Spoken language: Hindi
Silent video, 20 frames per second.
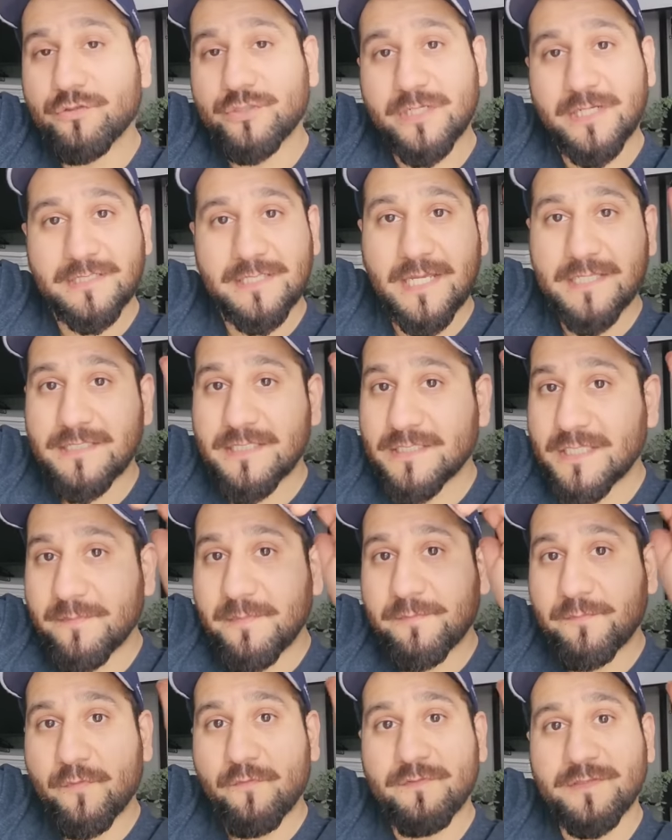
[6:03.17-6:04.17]
ओशन के साथ जितने
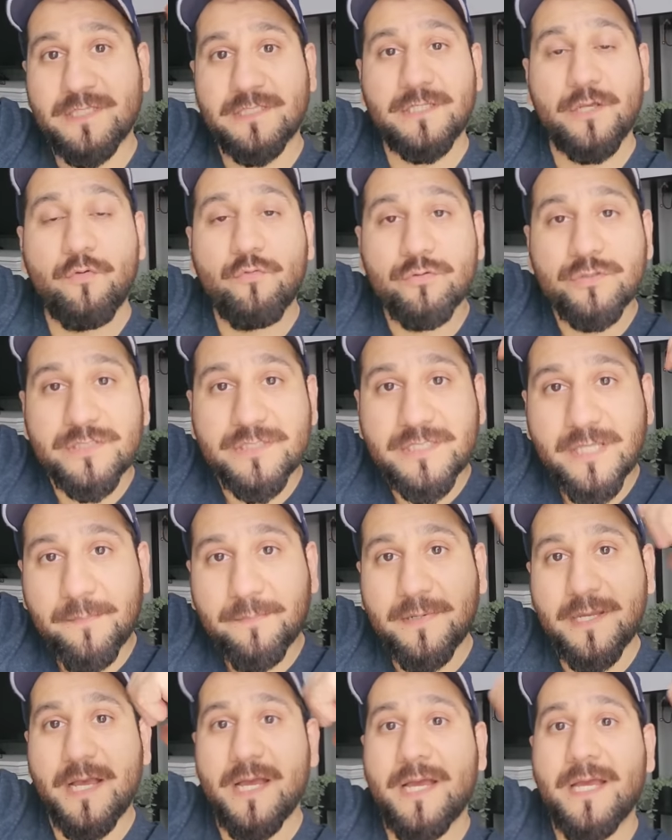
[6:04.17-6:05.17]
भी प्रोविंसेज हैं उन
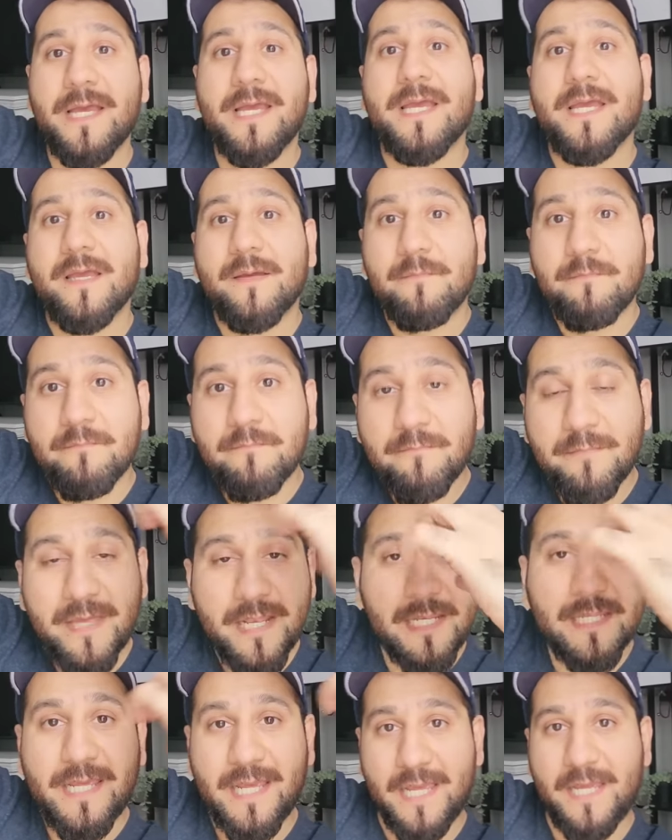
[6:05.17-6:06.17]
सब का
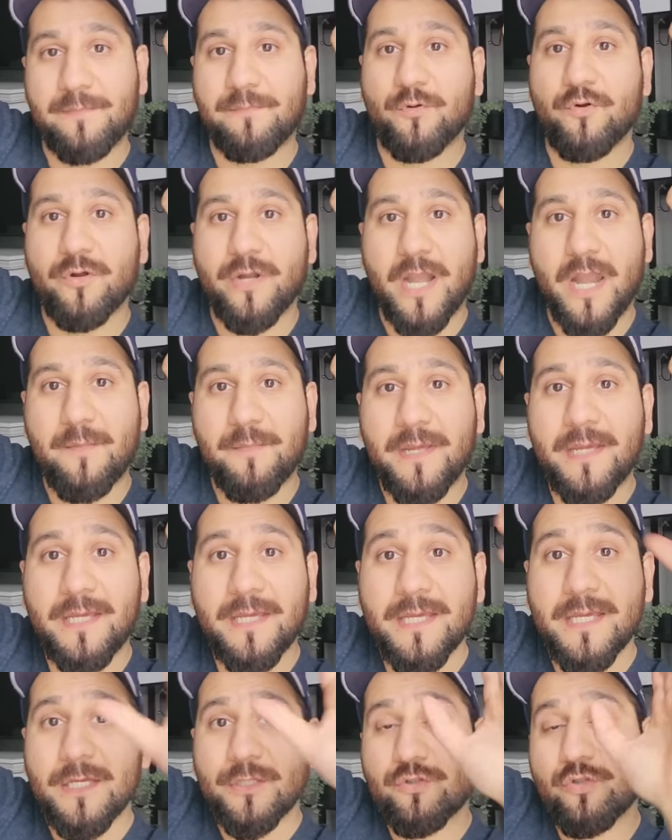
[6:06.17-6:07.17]
मिल के एक प्रोग्राम है
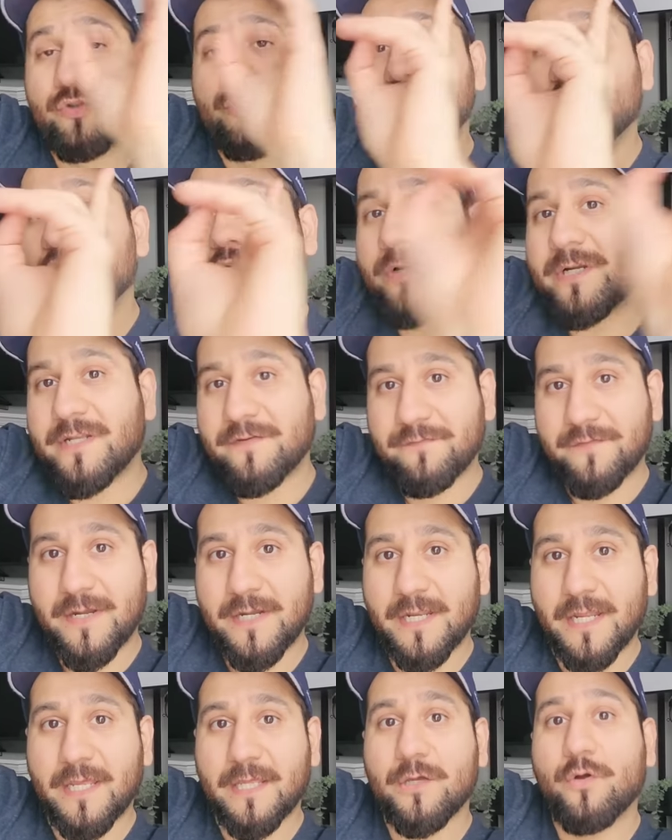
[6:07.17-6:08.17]
तो दोनों
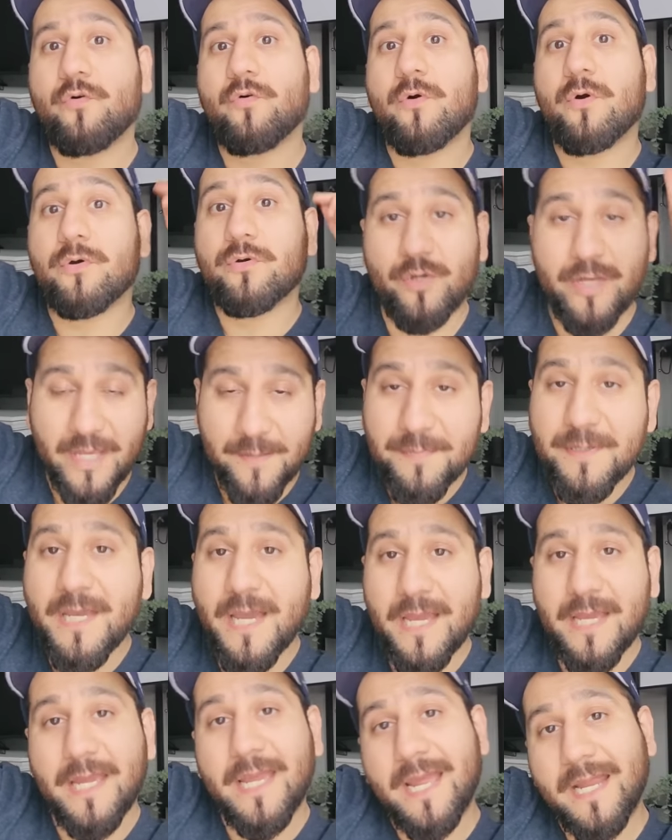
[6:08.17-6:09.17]
डिफरेंट है जो ए
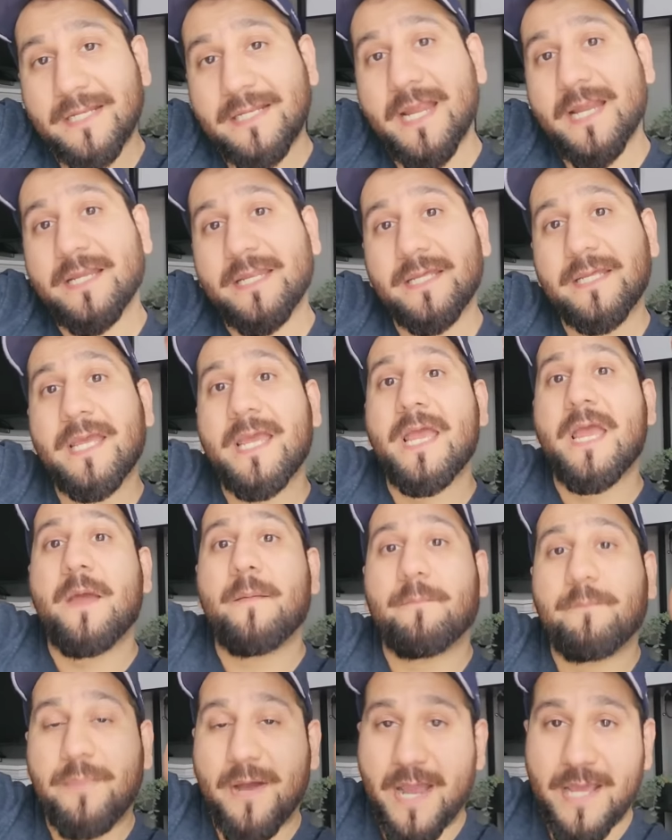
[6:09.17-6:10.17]
है अटलांटिक
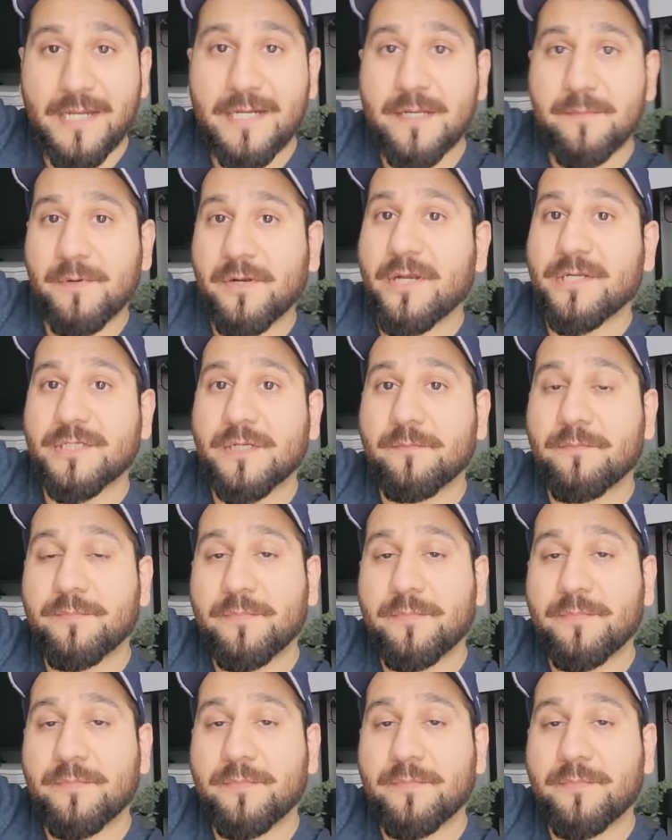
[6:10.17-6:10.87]
पायलट इमिग्रेशन